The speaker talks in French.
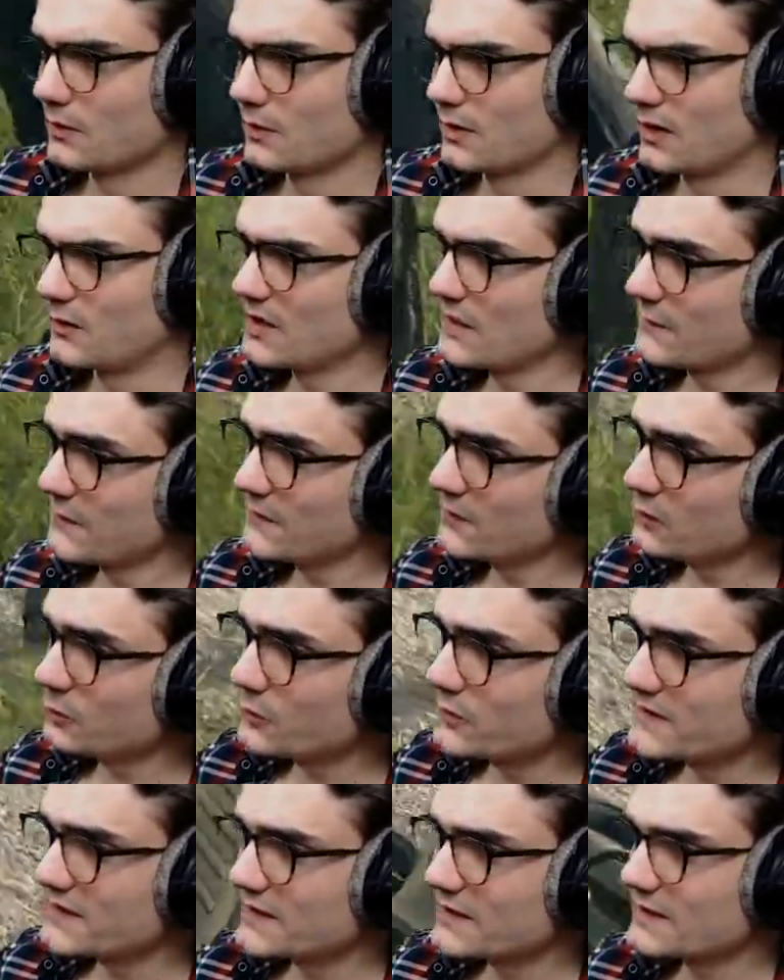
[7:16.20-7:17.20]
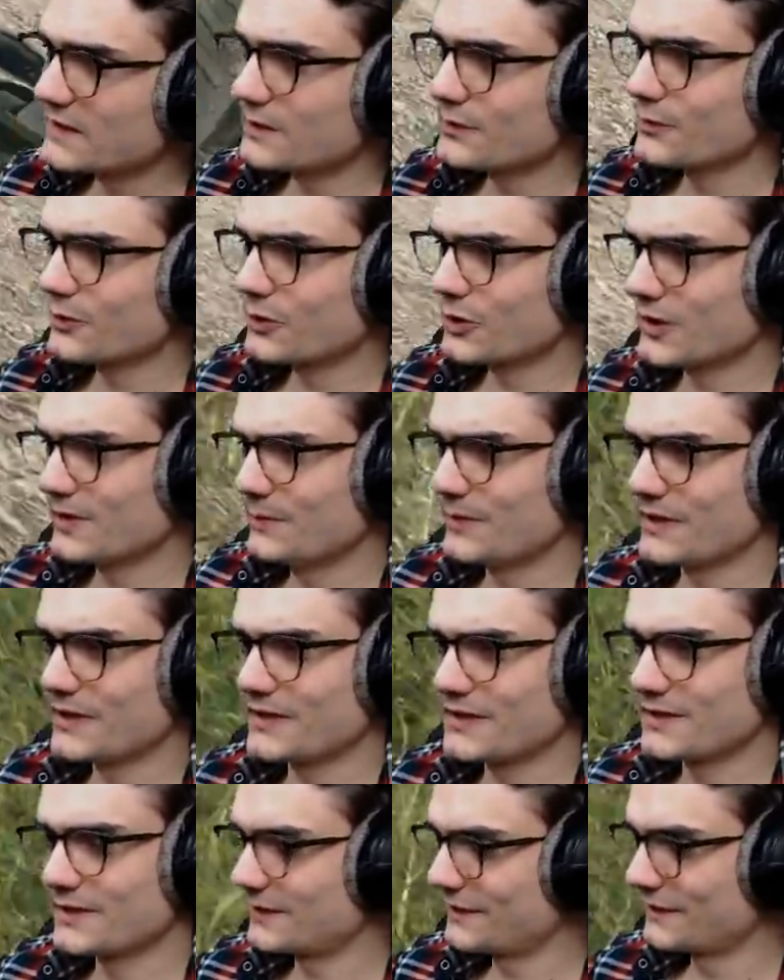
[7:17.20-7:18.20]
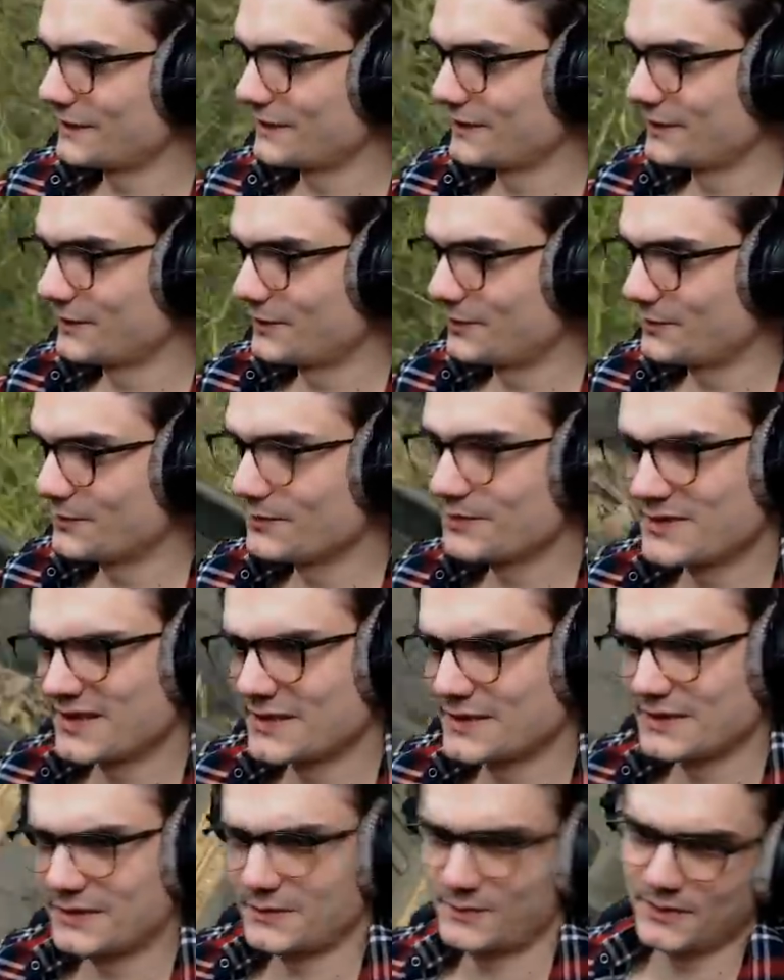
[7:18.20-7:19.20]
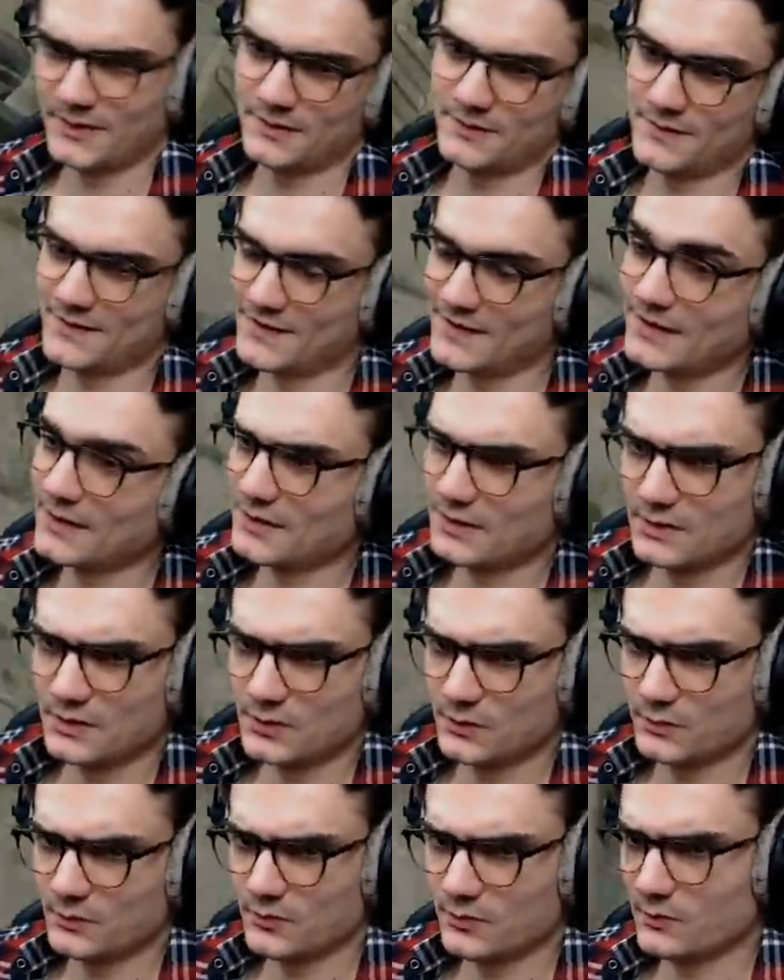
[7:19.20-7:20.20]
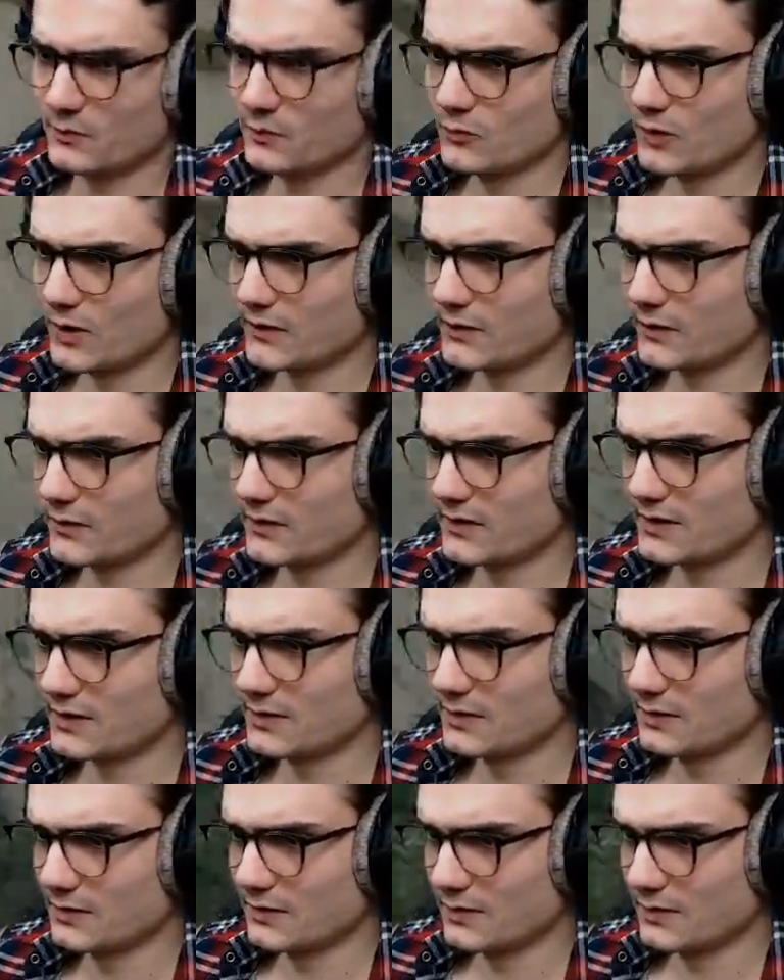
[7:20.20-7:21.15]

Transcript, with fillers: On a fait notre petit kill au colibri. Je suis satisfait. Ça y est, je peux mourir tranquille.